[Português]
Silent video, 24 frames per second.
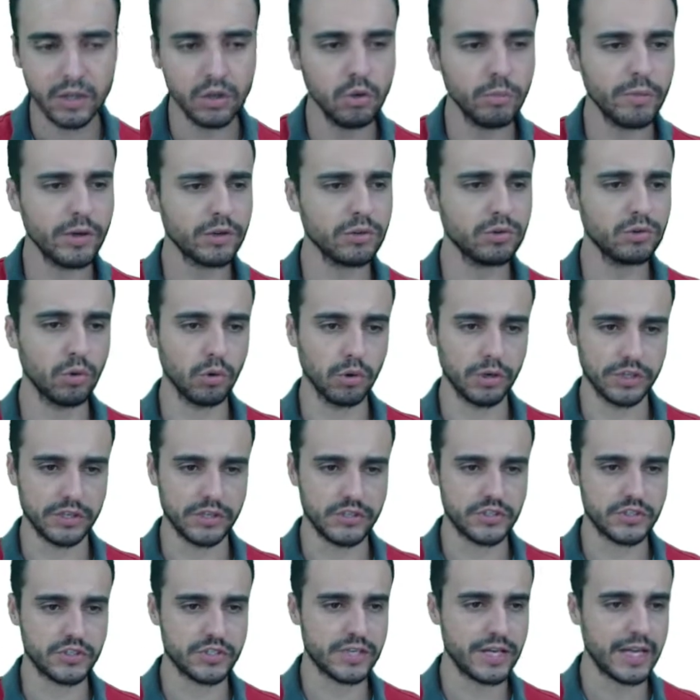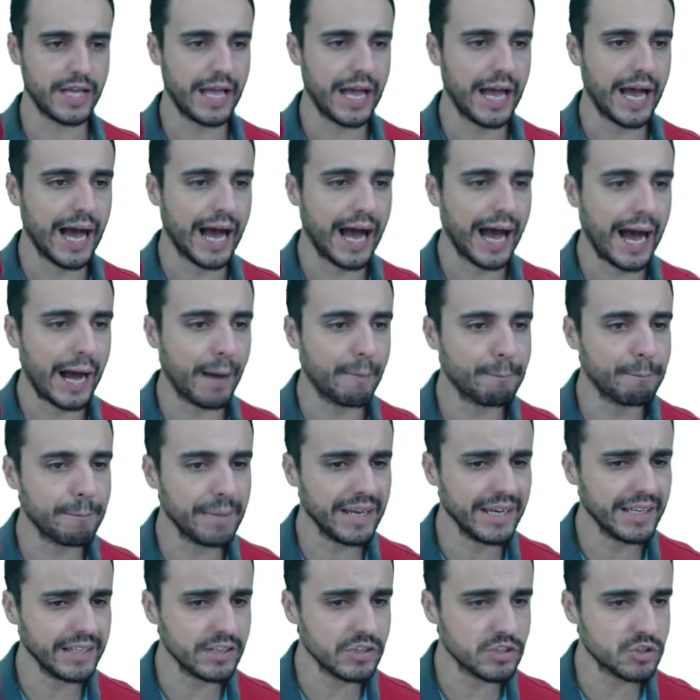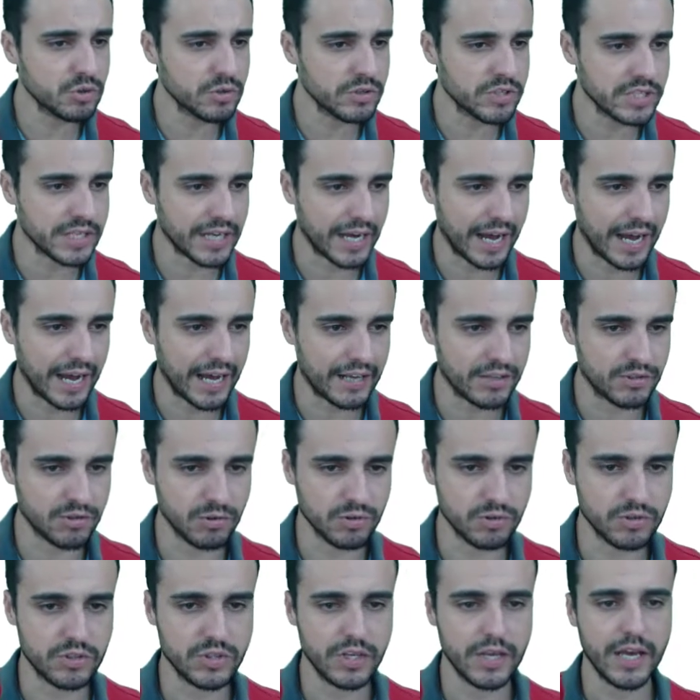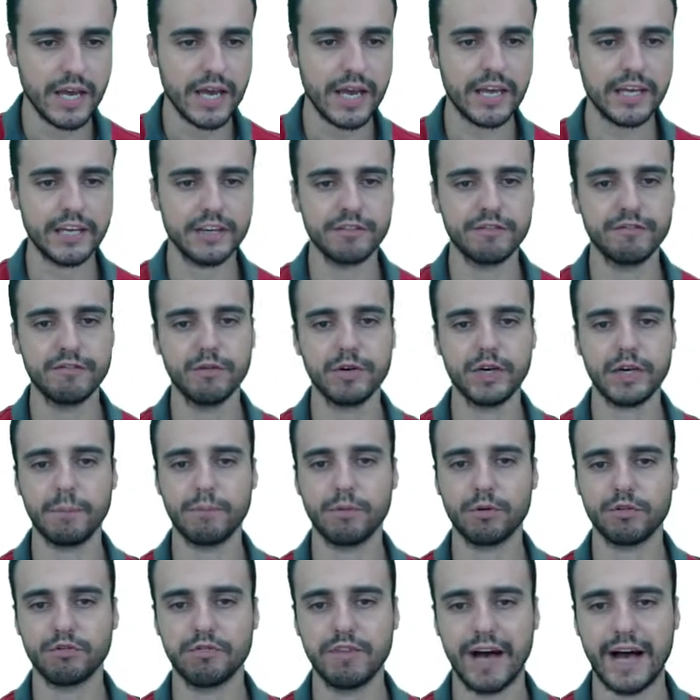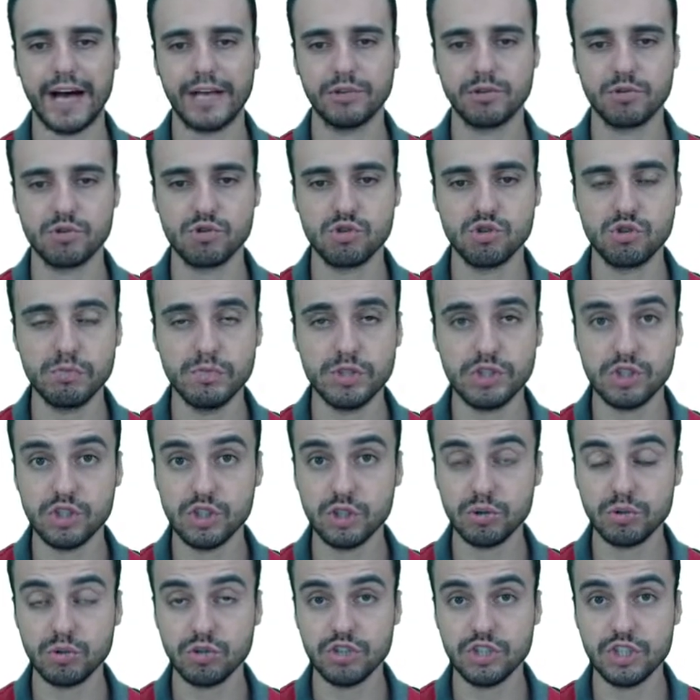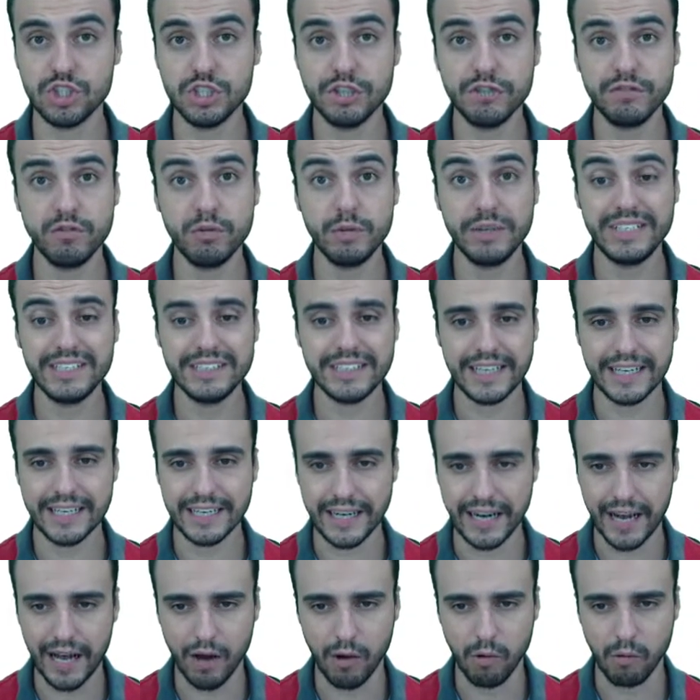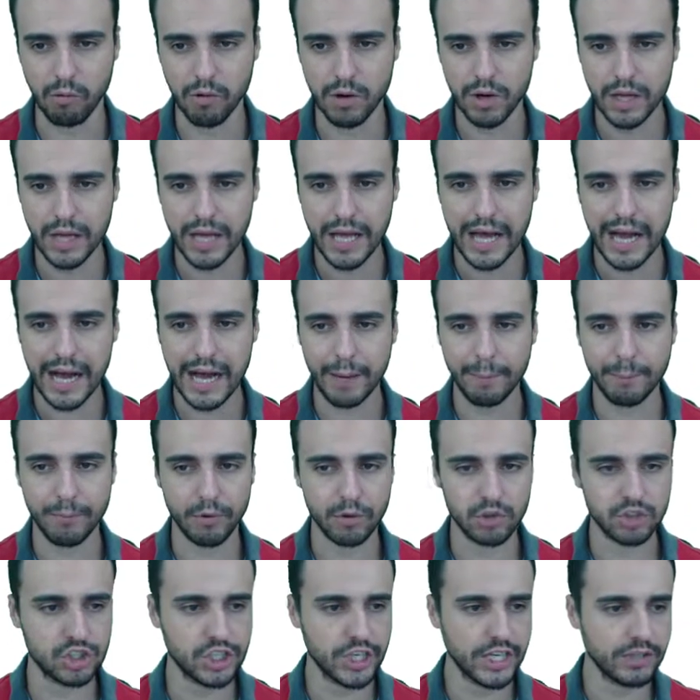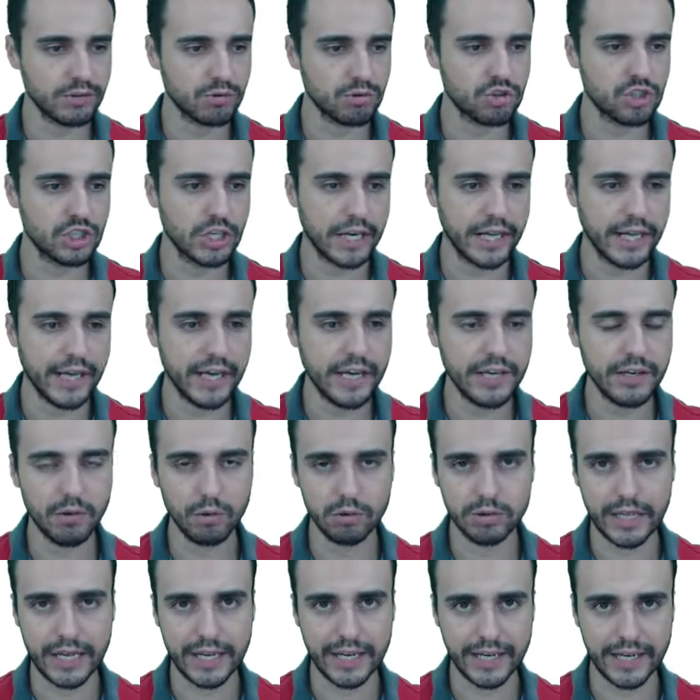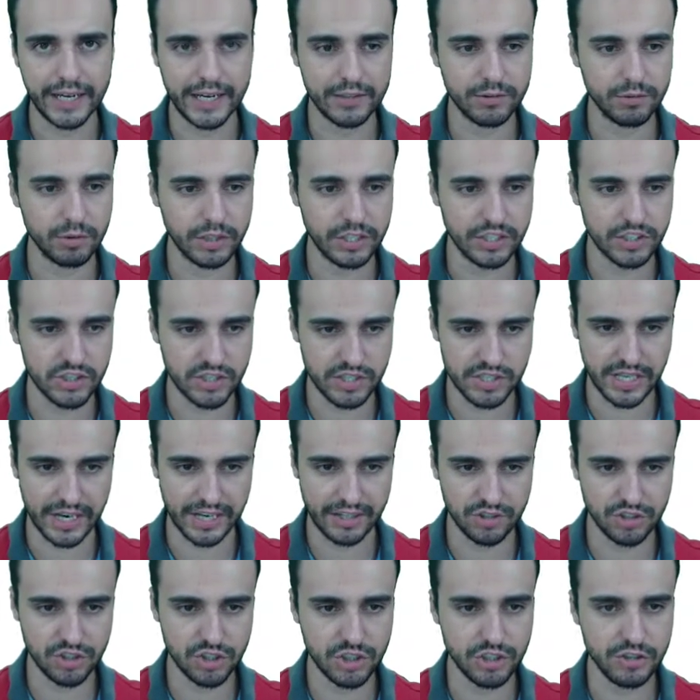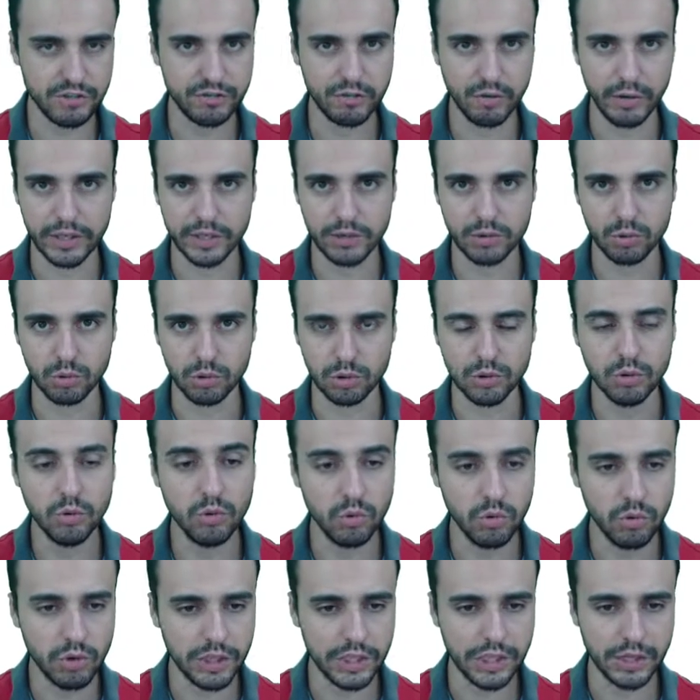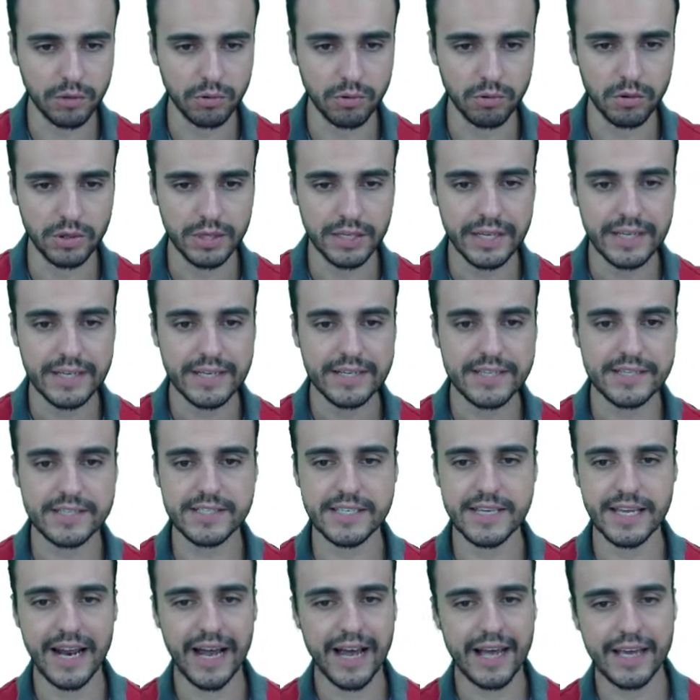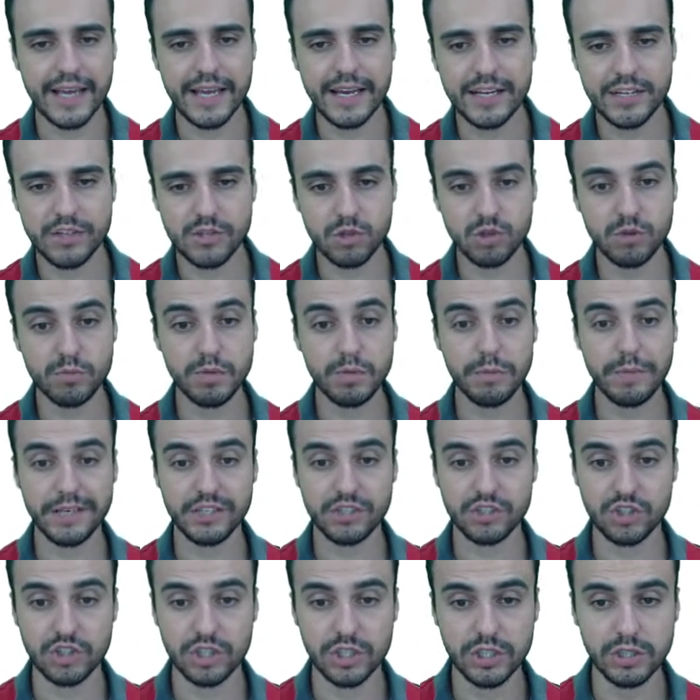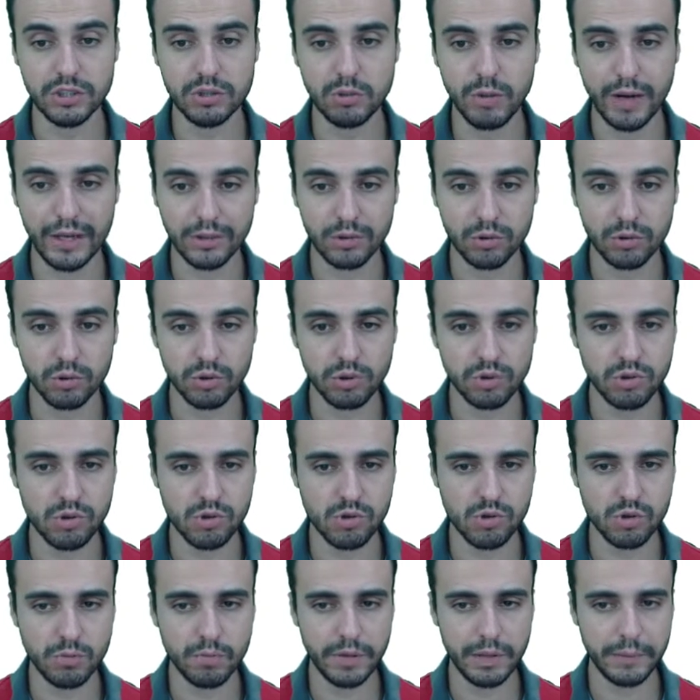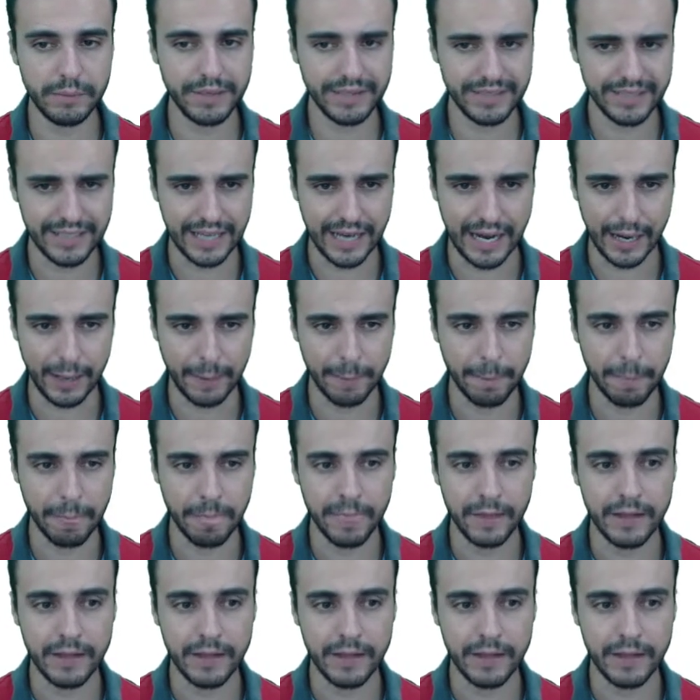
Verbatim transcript: Número 2. Apenas nos casos em que for aprovado substitutivo integral a projeto de lei ou decreto legislativo em turno único, será ele submetido a turno suplementar.